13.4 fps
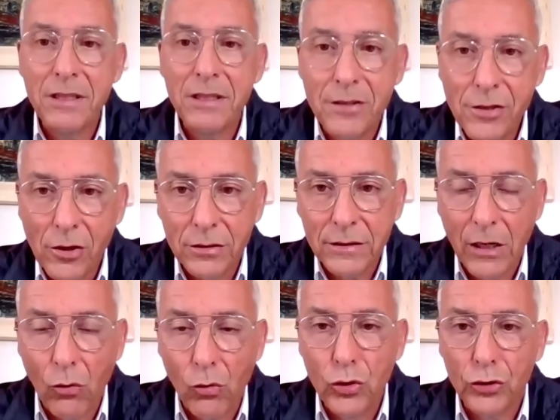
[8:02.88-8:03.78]
visión
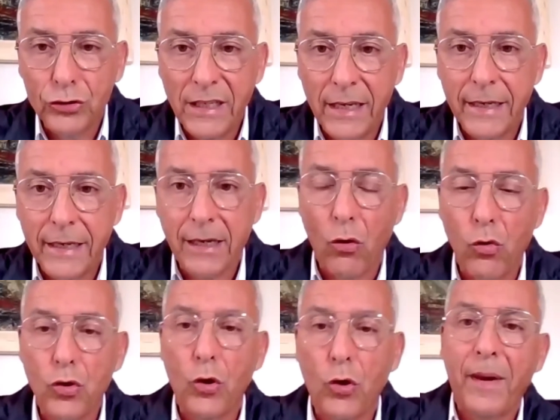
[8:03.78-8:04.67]
que uno tiene, que
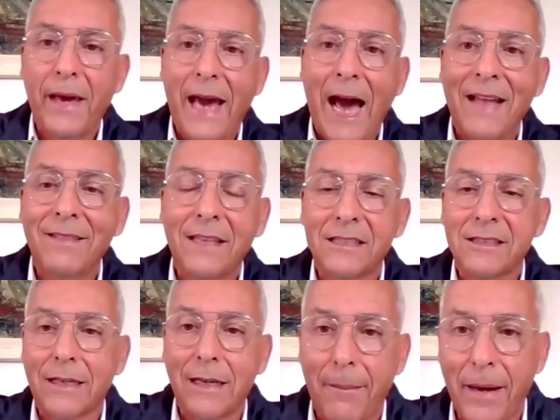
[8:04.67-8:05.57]
uno ve
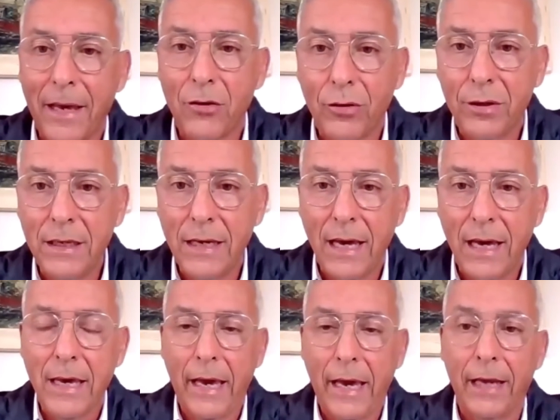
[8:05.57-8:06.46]
antes que la mayoría
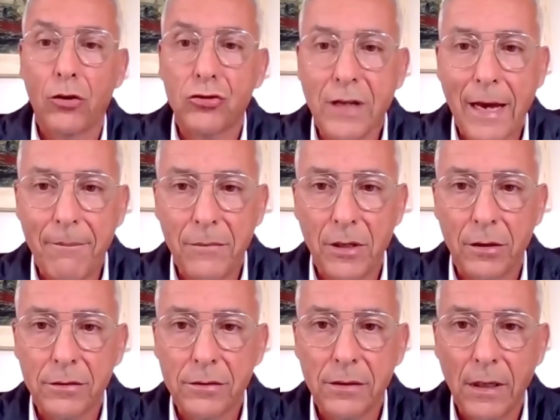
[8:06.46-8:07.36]
en los
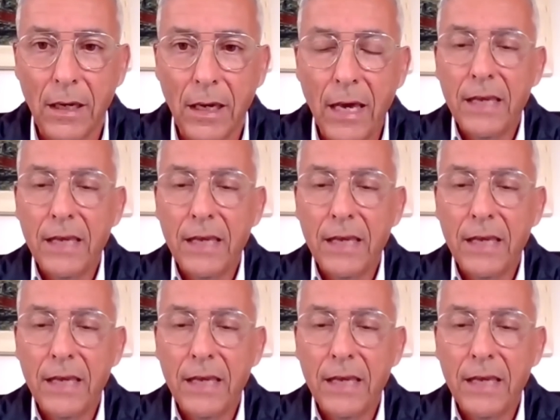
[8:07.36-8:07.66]
cambios.